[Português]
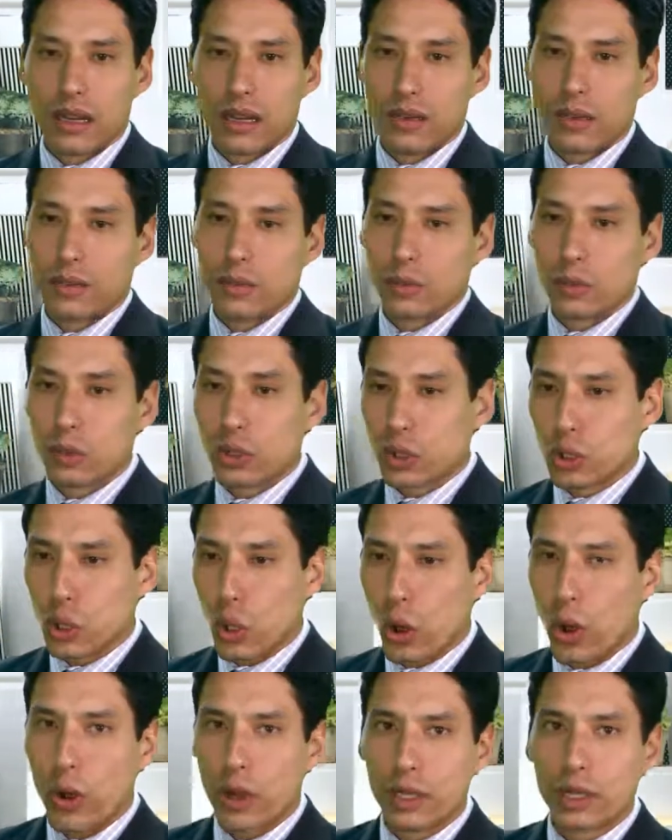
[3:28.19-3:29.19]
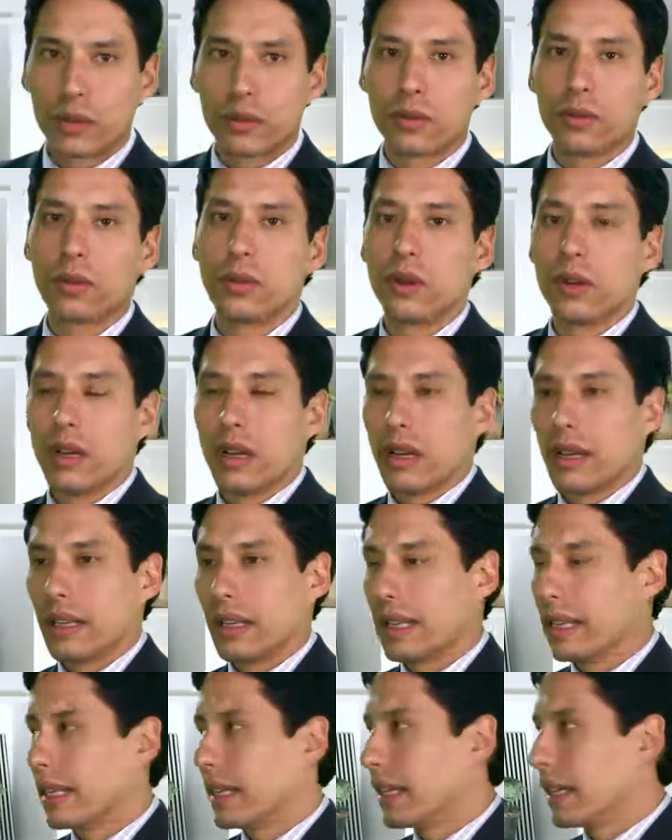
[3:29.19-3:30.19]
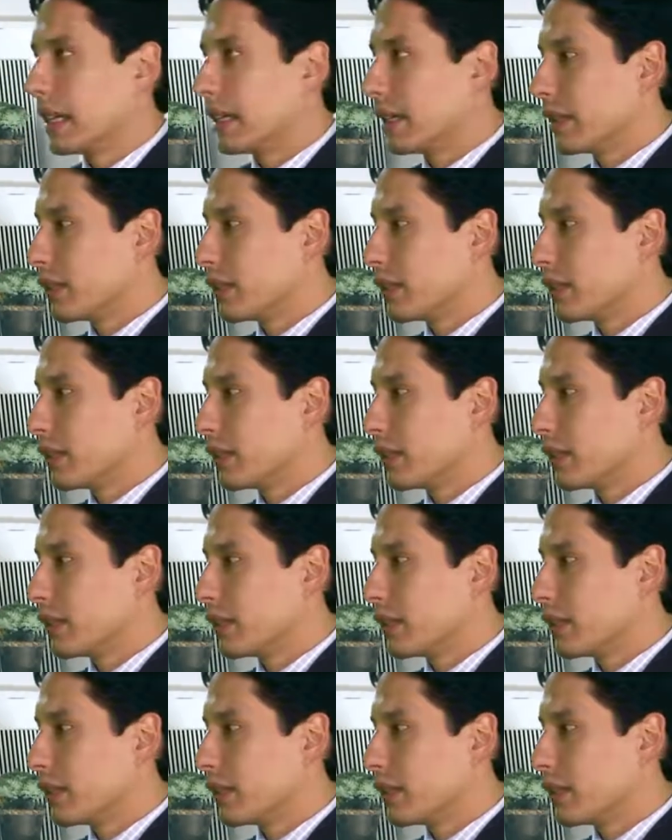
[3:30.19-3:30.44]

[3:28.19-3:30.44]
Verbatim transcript: o histórico é,